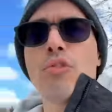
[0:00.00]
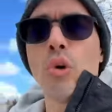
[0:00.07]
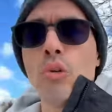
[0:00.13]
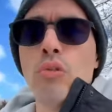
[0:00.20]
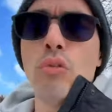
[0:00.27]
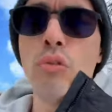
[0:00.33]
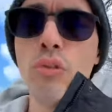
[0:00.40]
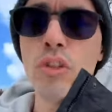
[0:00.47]

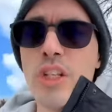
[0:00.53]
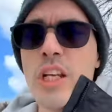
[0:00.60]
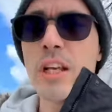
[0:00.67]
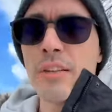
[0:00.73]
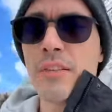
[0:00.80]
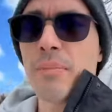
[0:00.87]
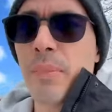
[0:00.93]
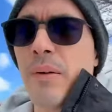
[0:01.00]
todos os
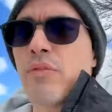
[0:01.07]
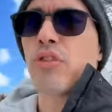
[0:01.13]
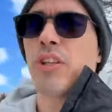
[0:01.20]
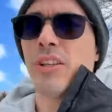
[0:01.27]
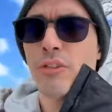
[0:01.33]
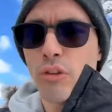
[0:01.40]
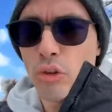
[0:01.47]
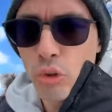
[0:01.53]
dias, para
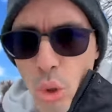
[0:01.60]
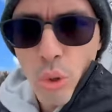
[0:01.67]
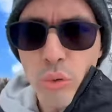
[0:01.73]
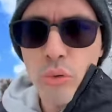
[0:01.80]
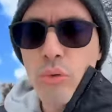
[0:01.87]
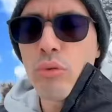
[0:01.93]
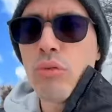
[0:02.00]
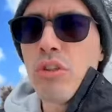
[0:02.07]
você
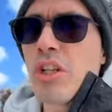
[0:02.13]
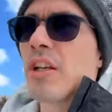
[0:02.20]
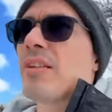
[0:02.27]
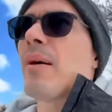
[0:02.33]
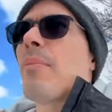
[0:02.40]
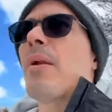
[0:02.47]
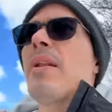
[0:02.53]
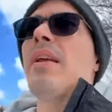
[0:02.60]
todos os dias
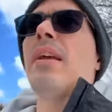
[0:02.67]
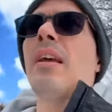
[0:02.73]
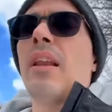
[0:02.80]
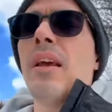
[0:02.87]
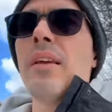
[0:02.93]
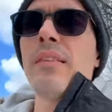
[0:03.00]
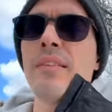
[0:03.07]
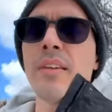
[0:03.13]
aprender
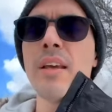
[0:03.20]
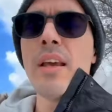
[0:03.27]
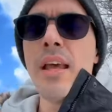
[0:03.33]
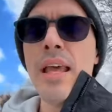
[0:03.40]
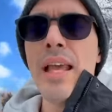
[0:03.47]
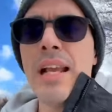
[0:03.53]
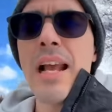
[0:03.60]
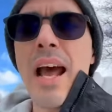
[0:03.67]
inglês
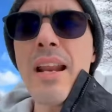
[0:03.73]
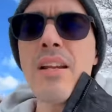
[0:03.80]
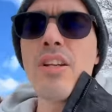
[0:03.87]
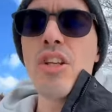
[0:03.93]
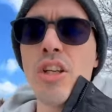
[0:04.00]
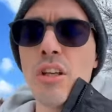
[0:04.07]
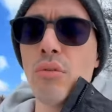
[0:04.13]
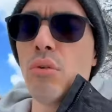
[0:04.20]

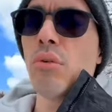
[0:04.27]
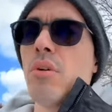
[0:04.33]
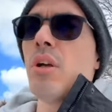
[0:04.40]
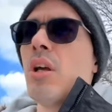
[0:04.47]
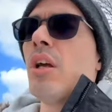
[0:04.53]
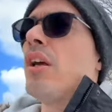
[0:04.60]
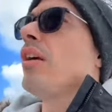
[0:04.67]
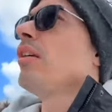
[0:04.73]
garantido
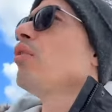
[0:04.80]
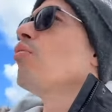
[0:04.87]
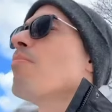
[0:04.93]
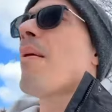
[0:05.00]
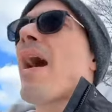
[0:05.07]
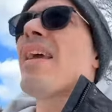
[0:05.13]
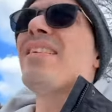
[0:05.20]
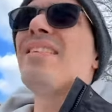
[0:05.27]
e o
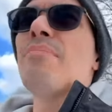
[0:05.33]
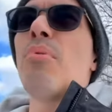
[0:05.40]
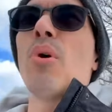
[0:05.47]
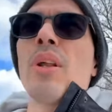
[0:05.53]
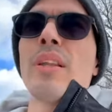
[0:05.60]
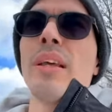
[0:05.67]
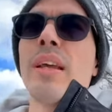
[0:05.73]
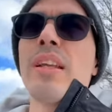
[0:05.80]
mais
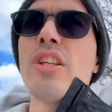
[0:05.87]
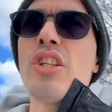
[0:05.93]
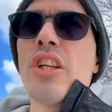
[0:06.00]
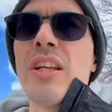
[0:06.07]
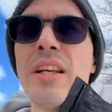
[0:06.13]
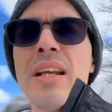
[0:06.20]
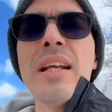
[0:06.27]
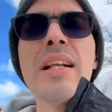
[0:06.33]
importante,